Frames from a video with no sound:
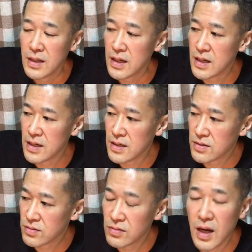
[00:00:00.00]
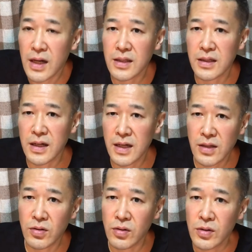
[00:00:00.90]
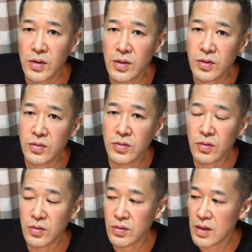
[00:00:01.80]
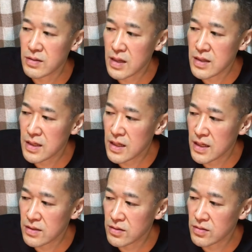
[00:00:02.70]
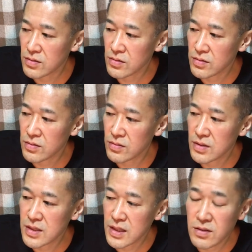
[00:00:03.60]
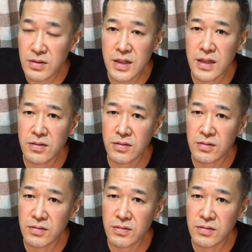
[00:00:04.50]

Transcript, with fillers: う、えー、少なかったかなというところですね。2月1月2月